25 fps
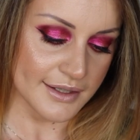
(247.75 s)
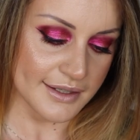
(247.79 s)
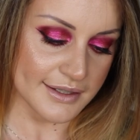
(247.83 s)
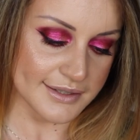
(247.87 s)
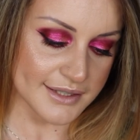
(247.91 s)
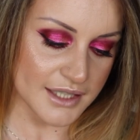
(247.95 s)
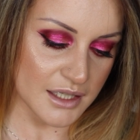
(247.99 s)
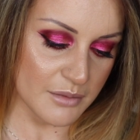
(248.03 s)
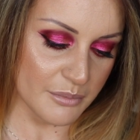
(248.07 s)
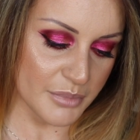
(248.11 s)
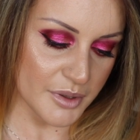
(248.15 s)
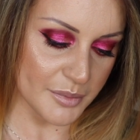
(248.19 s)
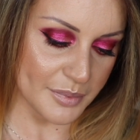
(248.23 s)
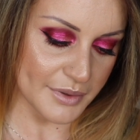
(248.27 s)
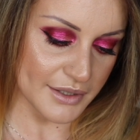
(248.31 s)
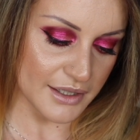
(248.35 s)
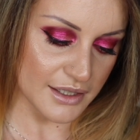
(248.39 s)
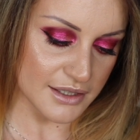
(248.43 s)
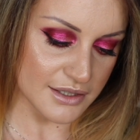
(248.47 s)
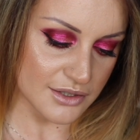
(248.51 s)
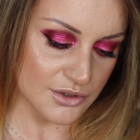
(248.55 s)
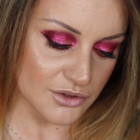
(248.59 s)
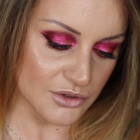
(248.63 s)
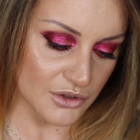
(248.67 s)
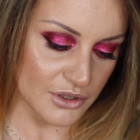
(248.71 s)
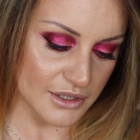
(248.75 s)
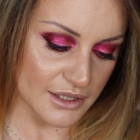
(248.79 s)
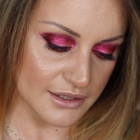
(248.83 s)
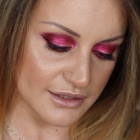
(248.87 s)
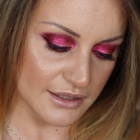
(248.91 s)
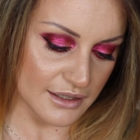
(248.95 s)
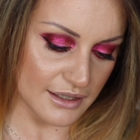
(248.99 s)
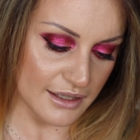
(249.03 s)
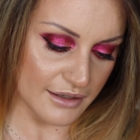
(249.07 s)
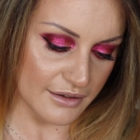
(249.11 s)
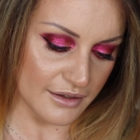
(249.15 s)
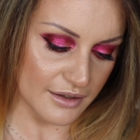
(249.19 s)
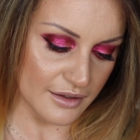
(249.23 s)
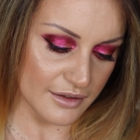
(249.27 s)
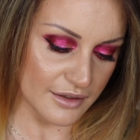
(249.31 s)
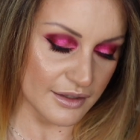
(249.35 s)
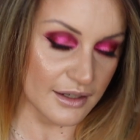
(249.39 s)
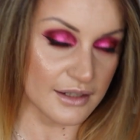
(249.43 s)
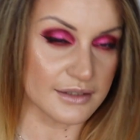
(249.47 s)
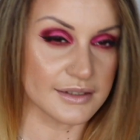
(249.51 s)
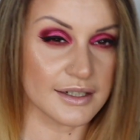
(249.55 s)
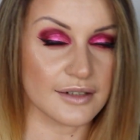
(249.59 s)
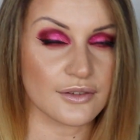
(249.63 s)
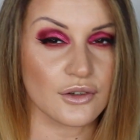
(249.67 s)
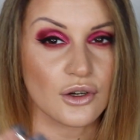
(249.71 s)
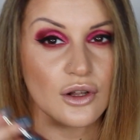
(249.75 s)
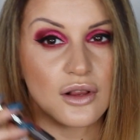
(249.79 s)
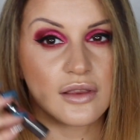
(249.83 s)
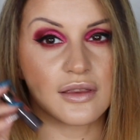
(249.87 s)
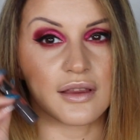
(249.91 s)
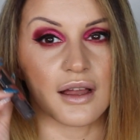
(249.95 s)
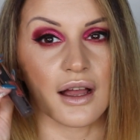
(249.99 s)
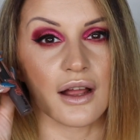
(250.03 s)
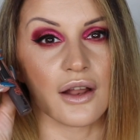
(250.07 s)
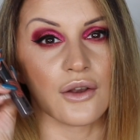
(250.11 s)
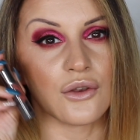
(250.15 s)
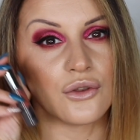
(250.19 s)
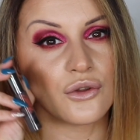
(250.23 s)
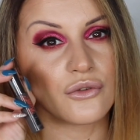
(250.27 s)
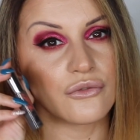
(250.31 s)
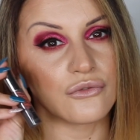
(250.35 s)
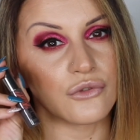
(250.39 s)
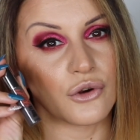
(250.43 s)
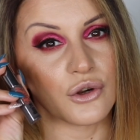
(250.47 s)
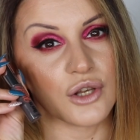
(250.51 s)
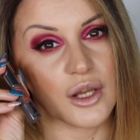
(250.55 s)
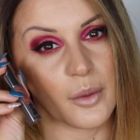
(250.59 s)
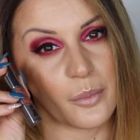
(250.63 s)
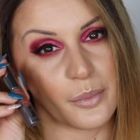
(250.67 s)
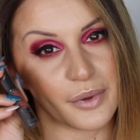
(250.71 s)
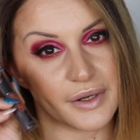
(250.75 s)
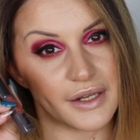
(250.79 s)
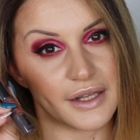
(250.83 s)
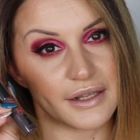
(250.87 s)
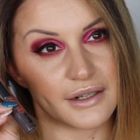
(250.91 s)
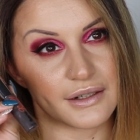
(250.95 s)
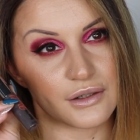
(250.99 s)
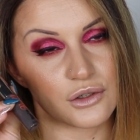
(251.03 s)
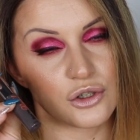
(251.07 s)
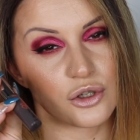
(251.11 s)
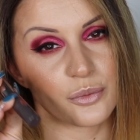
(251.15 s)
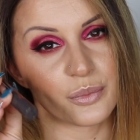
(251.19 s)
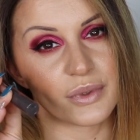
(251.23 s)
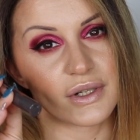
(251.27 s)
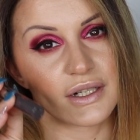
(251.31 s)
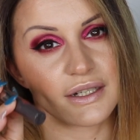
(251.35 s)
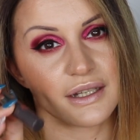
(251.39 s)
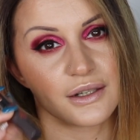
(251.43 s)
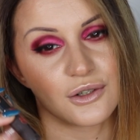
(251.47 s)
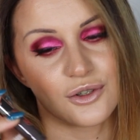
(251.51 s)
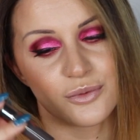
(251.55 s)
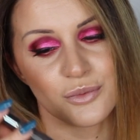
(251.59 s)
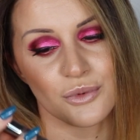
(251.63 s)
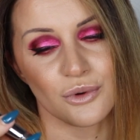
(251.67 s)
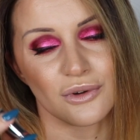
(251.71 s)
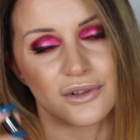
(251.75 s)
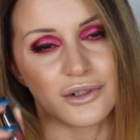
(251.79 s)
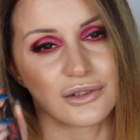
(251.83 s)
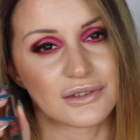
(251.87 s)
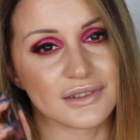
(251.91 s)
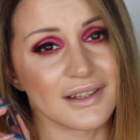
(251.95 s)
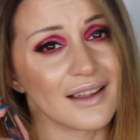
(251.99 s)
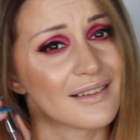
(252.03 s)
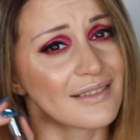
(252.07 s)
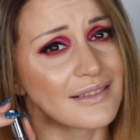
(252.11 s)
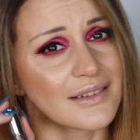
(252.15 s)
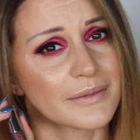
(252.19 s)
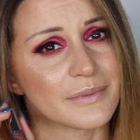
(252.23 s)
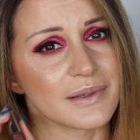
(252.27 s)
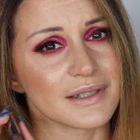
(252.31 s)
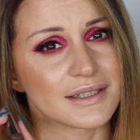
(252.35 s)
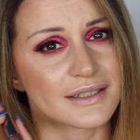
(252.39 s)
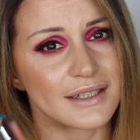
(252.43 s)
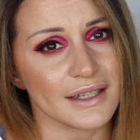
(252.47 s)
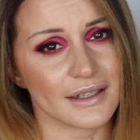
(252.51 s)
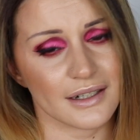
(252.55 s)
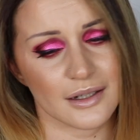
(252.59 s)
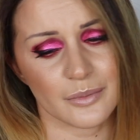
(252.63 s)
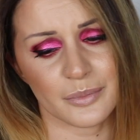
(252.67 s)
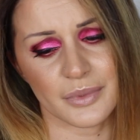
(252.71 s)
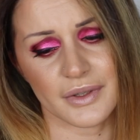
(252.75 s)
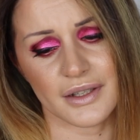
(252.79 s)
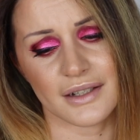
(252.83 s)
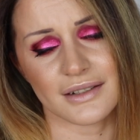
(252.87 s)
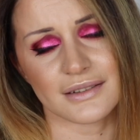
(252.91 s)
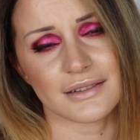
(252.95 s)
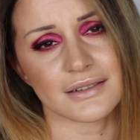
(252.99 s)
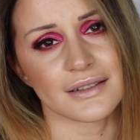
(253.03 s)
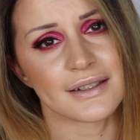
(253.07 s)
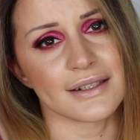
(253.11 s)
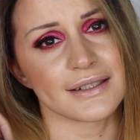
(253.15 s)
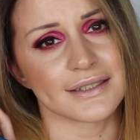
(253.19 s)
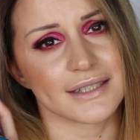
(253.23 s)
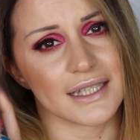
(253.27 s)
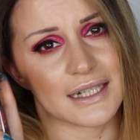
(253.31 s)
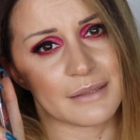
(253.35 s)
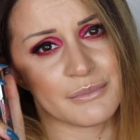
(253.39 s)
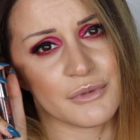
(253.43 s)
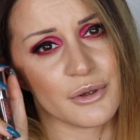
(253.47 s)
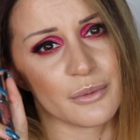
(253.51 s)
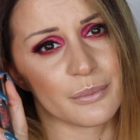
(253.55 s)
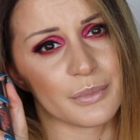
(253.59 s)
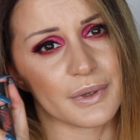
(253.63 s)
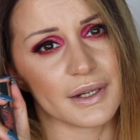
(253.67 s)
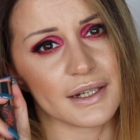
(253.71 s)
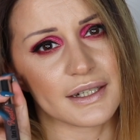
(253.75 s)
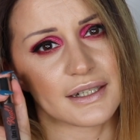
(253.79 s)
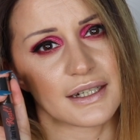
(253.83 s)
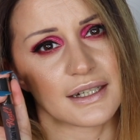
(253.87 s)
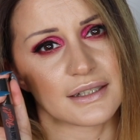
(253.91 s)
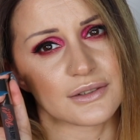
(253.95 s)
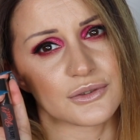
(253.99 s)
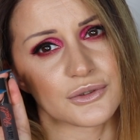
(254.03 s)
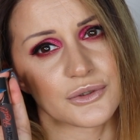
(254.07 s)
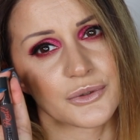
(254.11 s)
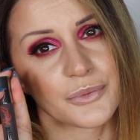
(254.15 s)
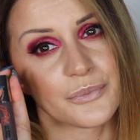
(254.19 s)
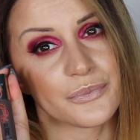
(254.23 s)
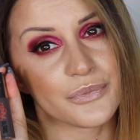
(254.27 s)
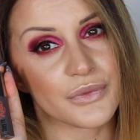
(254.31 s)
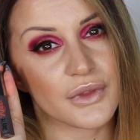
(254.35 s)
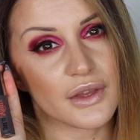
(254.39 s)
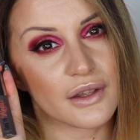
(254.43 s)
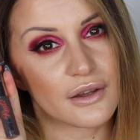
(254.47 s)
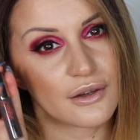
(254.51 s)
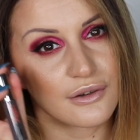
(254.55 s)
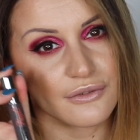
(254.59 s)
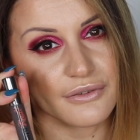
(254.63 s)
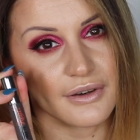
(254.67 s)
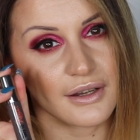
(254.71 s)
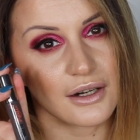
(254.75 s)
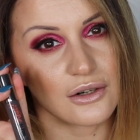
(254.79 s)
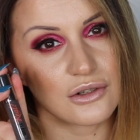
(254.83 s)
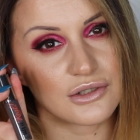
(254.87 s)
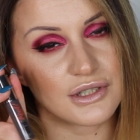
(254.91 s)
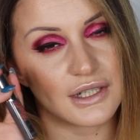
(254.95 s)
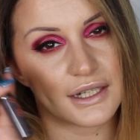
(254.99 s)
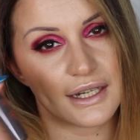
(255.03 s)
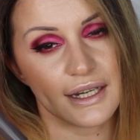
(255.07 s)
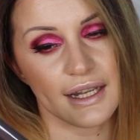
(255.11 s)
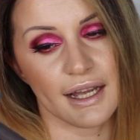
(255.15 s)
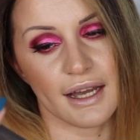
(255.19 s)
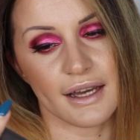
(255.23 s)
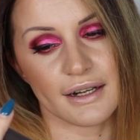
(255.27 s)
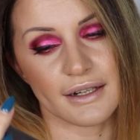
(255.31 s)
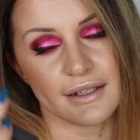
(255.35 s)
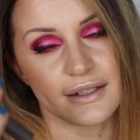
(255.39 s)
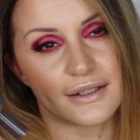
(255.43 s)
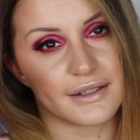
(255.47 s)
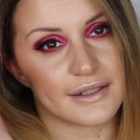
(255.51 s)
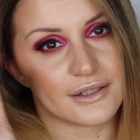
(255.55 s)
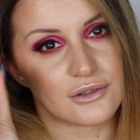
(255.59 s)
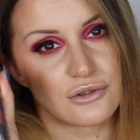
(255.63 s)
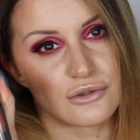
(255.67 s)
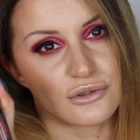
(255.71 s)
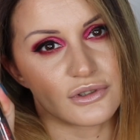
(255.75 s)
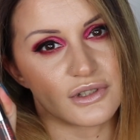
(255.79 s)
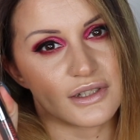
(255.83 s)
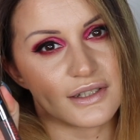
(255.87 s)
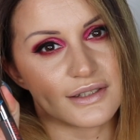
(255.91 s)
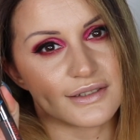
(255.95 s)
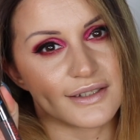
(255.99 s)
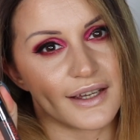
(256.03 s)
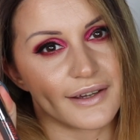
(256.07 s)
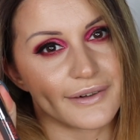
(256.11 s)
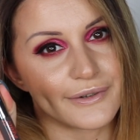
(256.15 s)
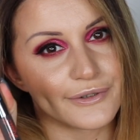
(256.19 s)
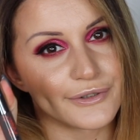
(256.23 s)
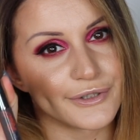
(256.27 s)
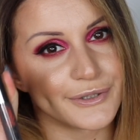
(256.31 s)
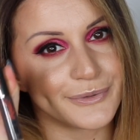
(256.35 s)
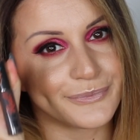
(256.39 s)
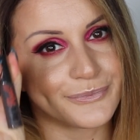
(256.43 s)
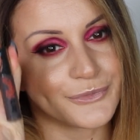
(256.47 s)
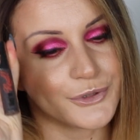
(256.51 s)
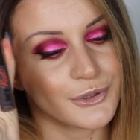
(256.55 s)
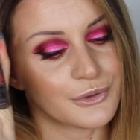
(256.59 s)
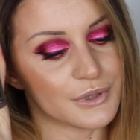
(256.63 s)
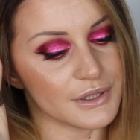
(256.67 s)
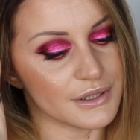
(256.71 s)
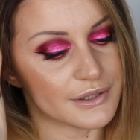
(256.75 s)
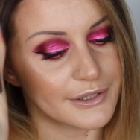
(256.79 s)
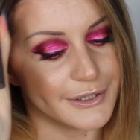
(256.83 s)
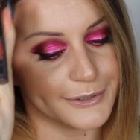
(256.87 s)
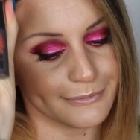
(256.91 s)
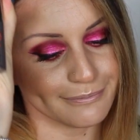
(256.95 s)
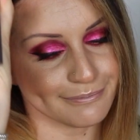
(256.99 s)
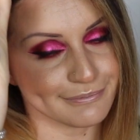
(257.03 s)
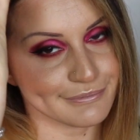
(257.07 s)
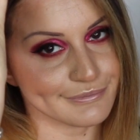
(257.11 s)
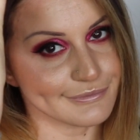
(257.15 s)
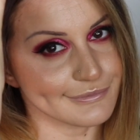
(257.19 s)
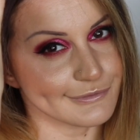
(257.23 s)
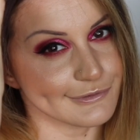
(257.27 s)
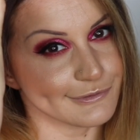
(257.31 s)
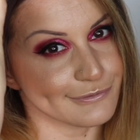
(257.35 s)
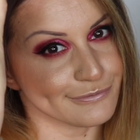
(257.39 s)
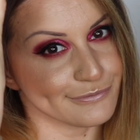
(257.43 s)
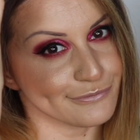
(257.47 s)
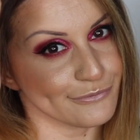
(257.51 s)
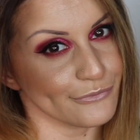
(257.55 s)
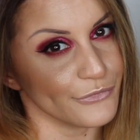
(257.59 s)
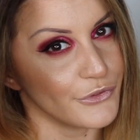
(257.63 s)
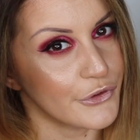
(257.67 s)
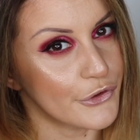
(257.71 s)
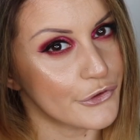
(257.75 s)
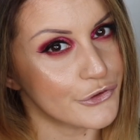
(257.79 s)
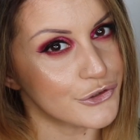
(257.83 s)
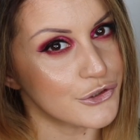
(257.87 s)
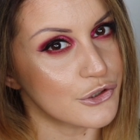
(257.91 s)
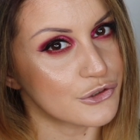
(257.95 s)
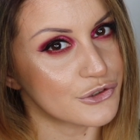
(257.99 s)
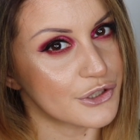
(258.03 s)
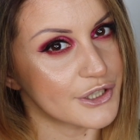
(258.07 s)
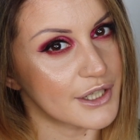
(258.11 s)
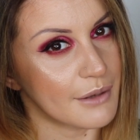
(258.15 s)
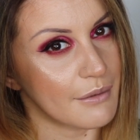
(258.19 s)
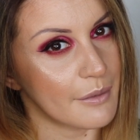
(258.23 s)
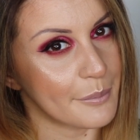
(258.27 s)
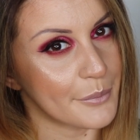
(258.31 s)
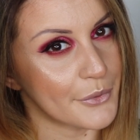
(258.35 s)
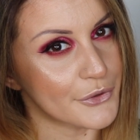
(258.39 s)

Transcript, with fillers: E sempre per la storia dell'altra volta, non voglio aprirlo perché comunque ho tanti mascara aperti e sarebbe un peccato farlo seccare e non utilizzarlo, quindi ce lo teniamo a